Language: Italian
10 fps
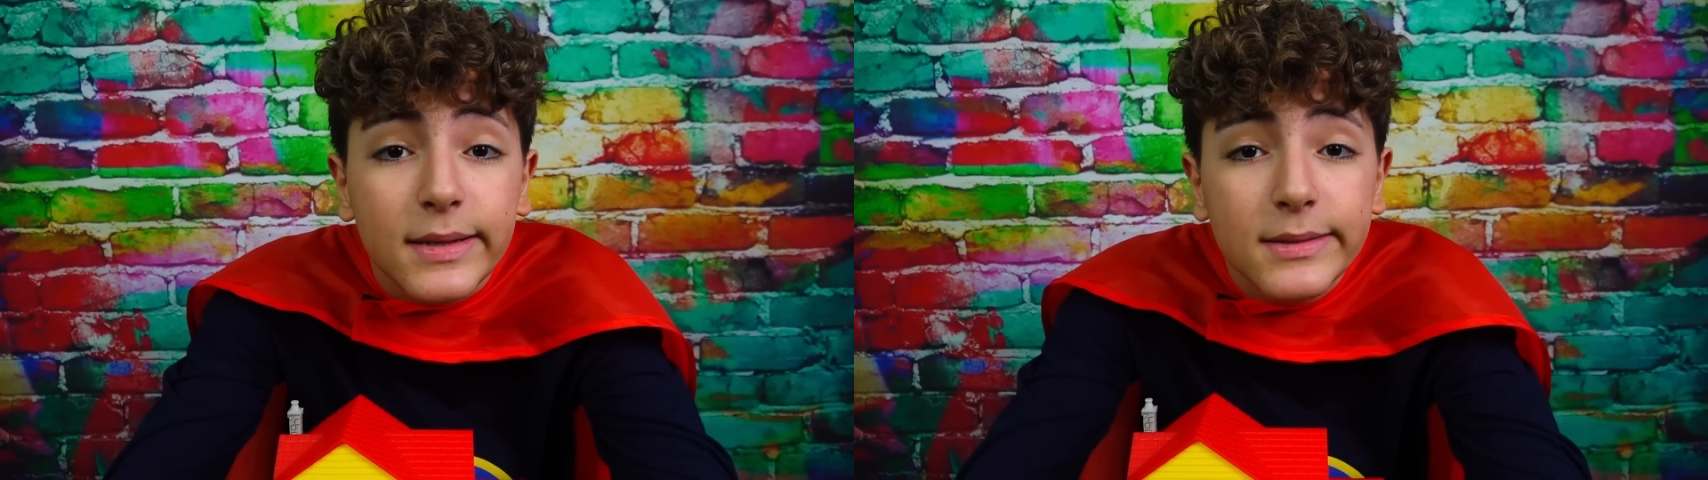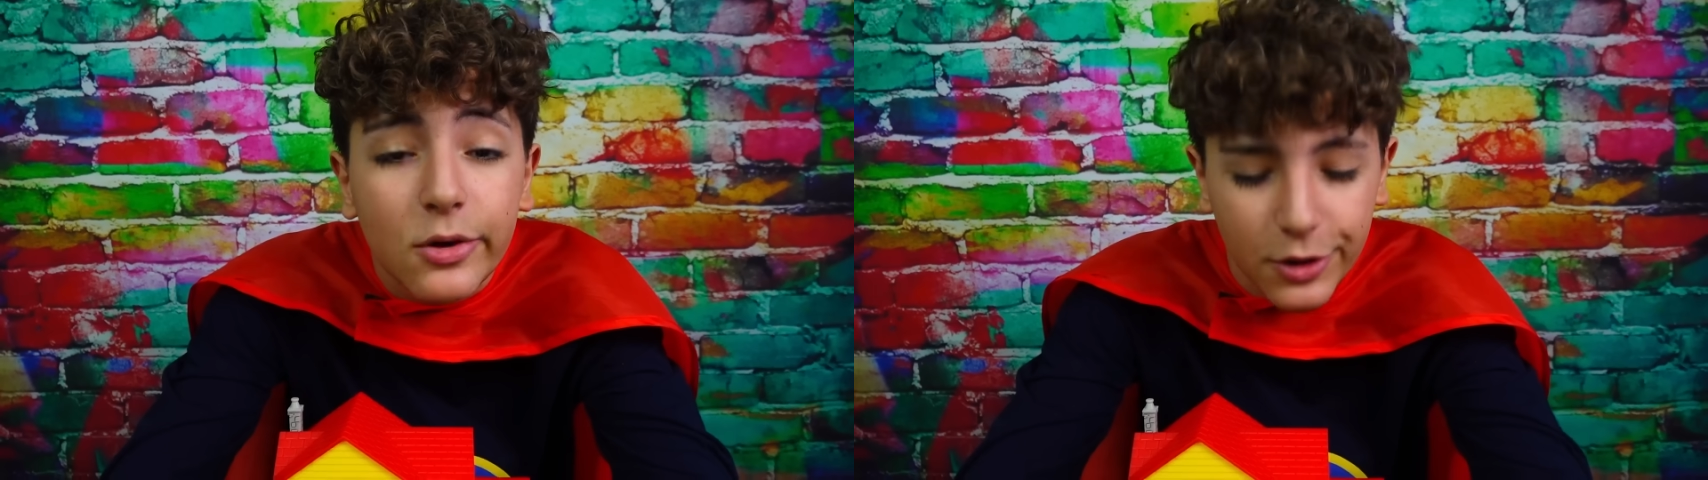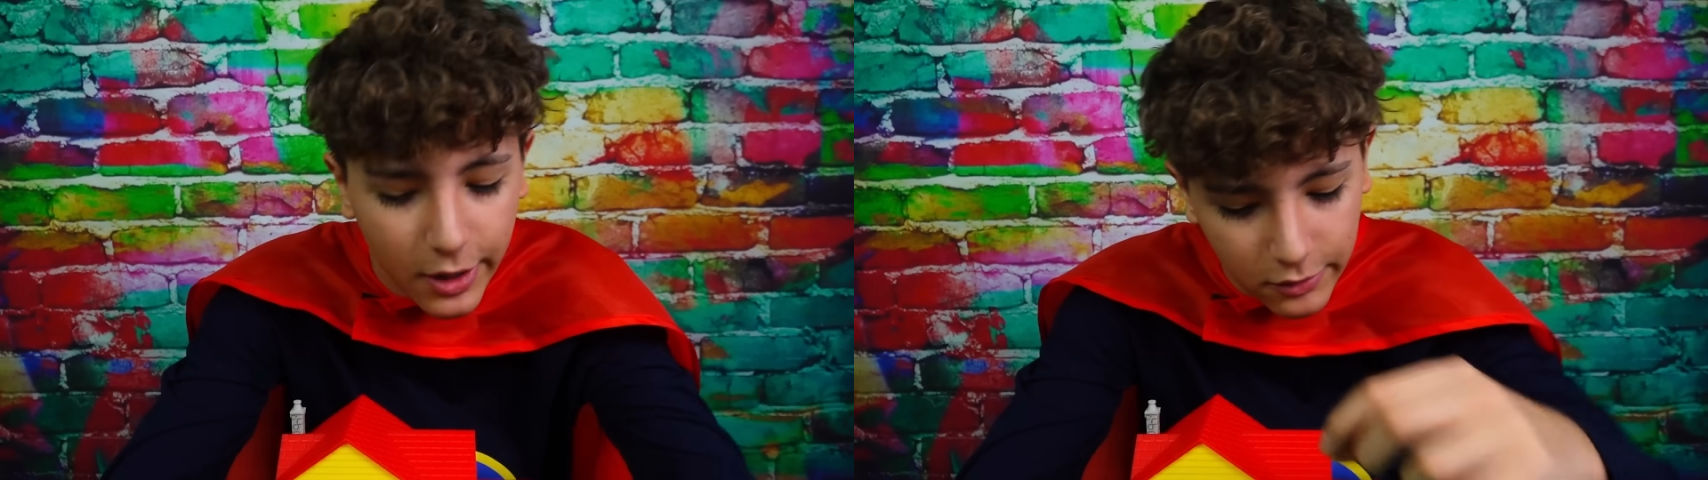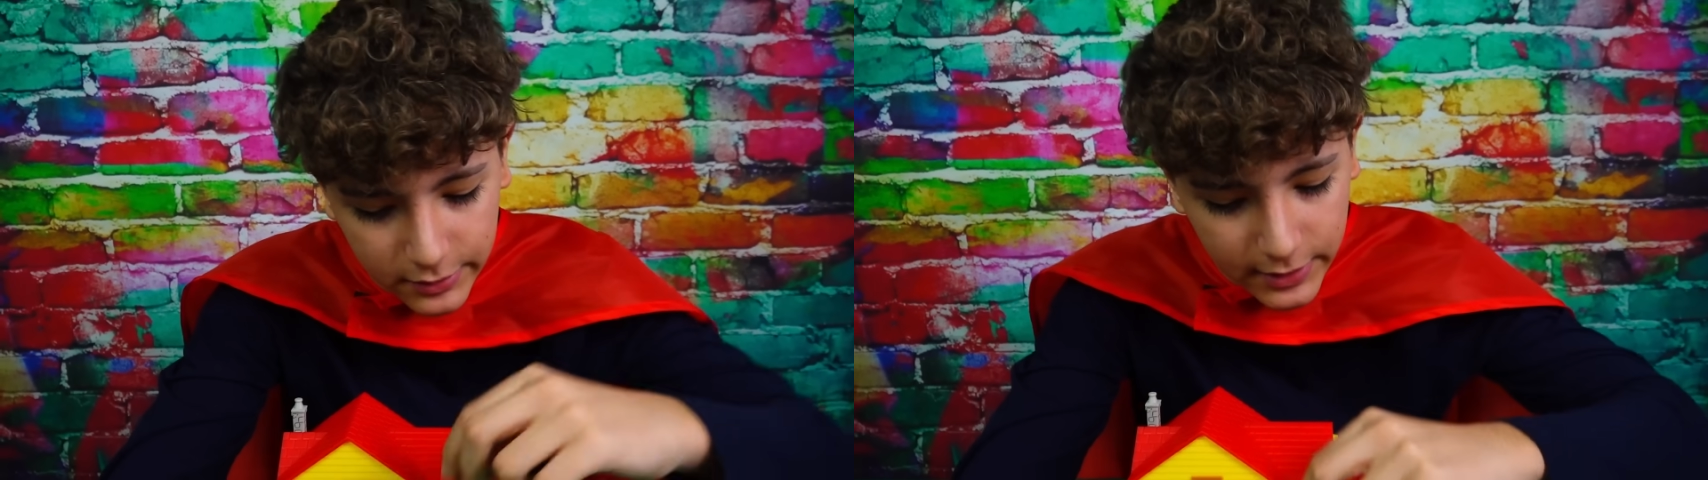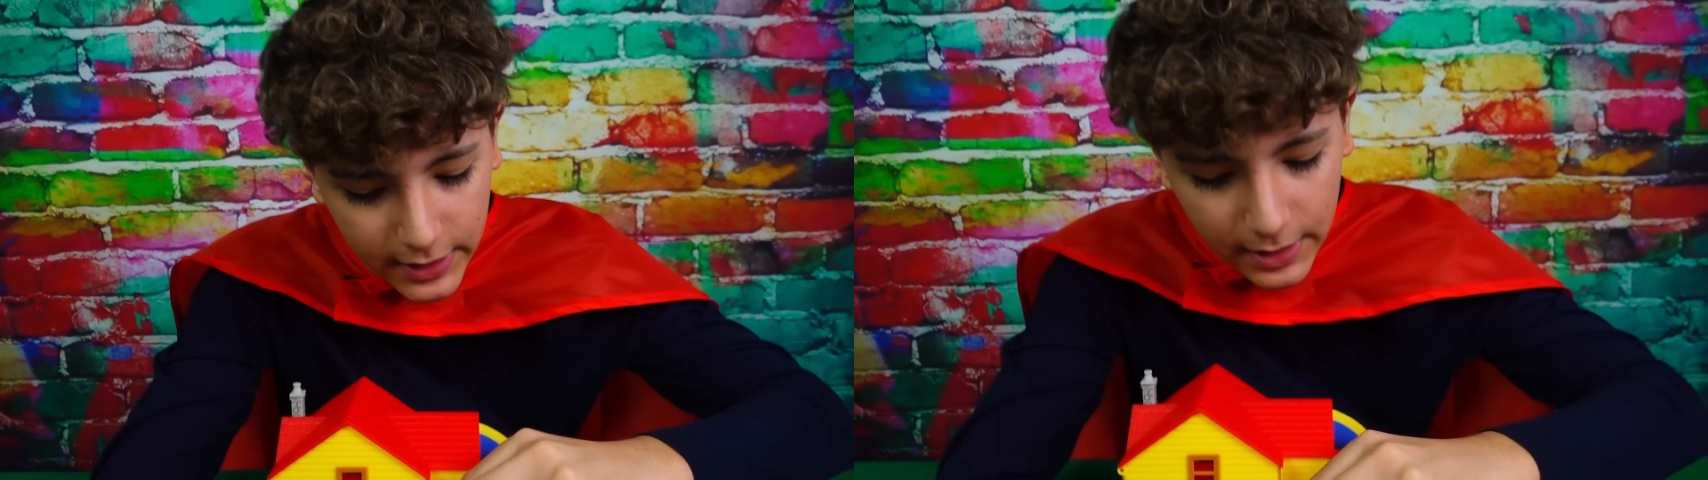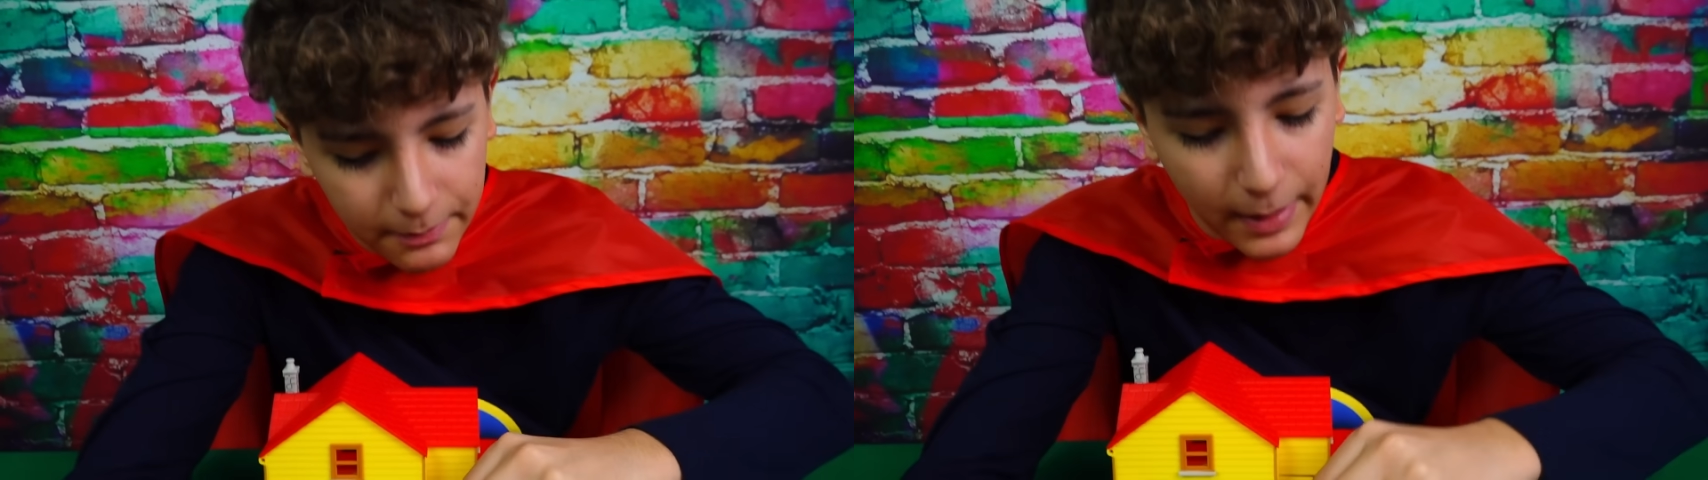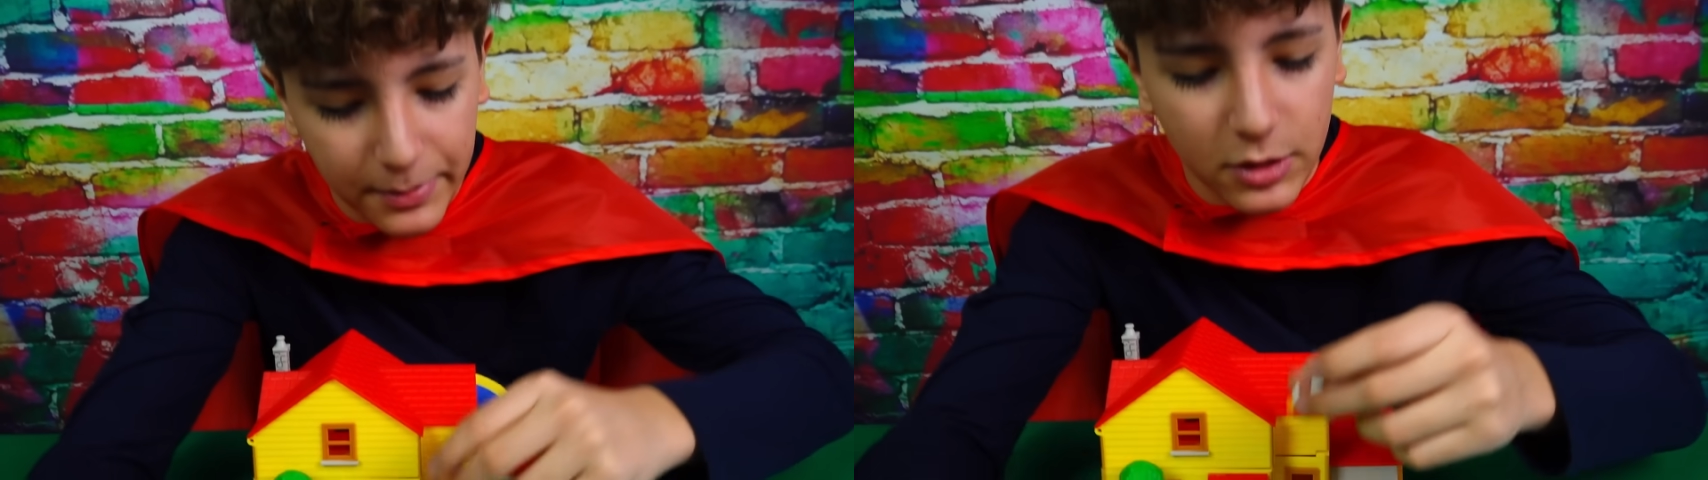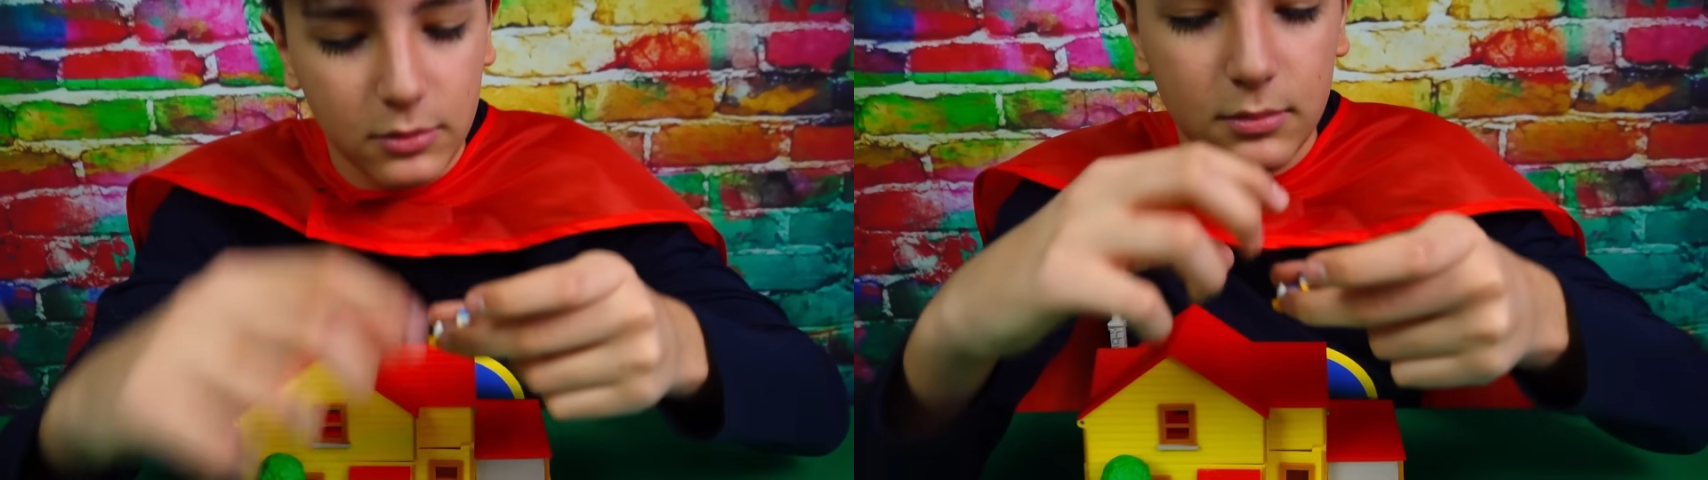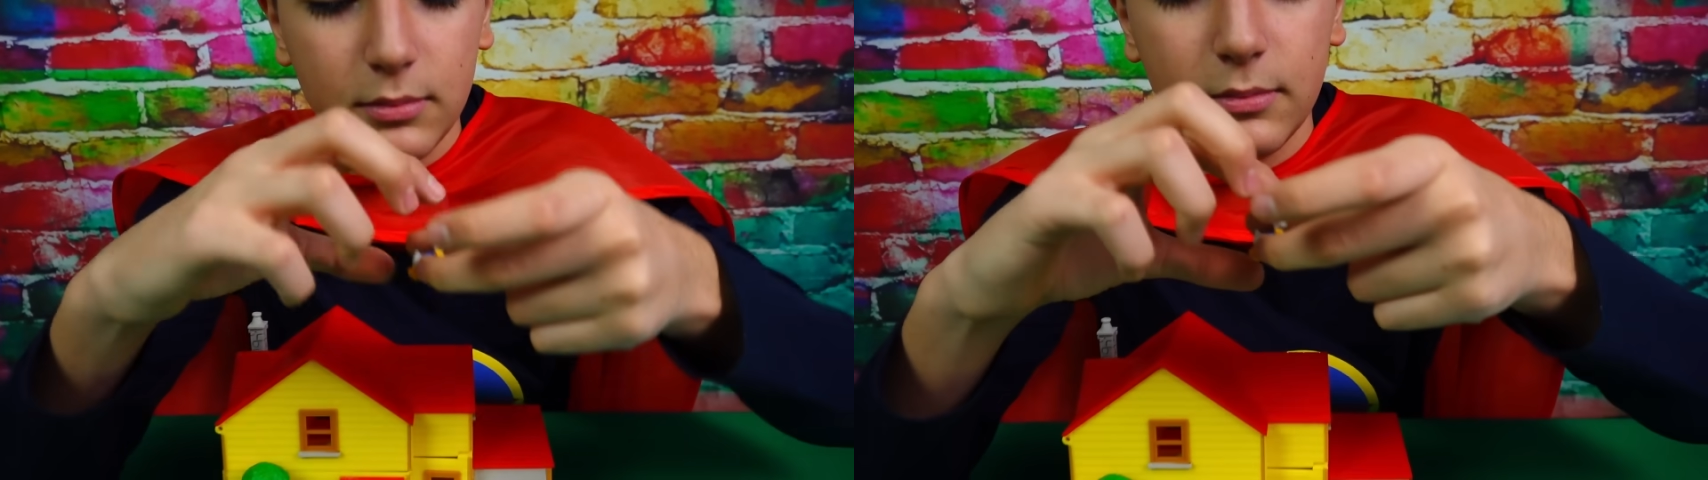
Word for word: storie con il papero